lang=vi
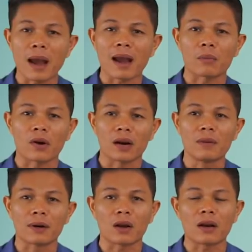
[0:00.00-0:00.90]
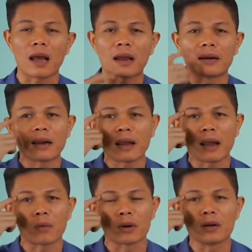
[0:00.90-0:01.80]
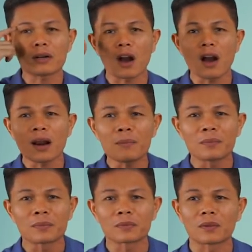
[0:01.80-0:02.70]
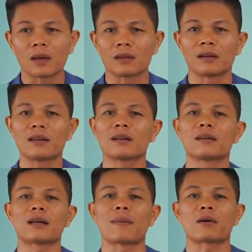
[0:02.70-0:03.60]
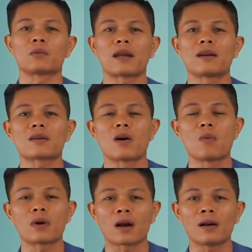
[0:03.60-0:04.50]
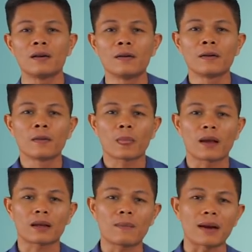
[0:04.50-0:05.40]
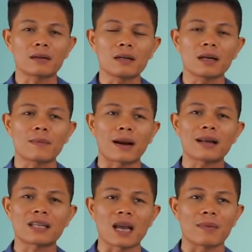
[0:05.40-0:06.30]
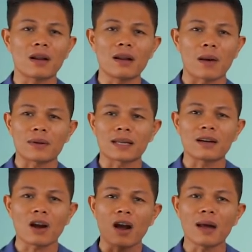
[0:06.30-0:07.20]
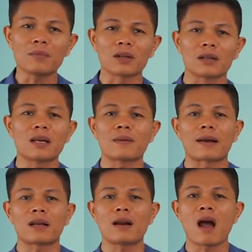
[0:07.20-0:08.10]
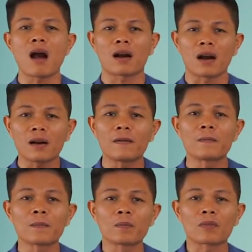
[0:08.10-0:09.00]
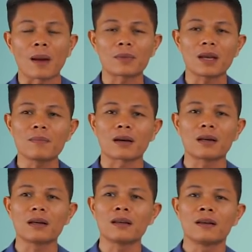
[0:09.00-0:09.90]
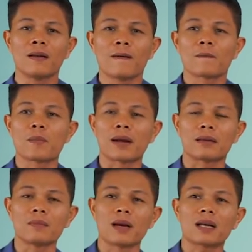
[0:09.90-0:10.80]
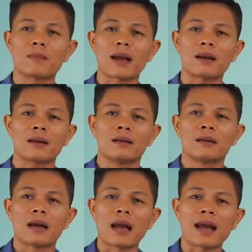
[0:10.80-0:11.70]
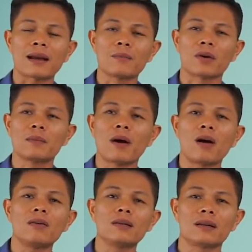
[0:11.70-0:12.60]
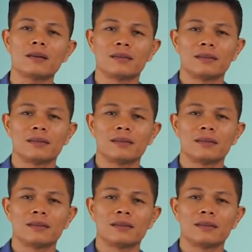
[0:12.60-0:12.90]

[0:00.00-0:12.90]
bạn học ngoại ngữ mà nói đi ra học ngoại ngữ nó khó lắm thì tự nhiên các bạn cũng thấy nó cũng khó. Các bạn trước khi các bạn lái xe mà nói học lái xe nó khó lắm thì tự nhiên các bạn thấy nó khó. Thậm chí mà khi mà chuẩn bị các bạn ăn một cái món gì đó,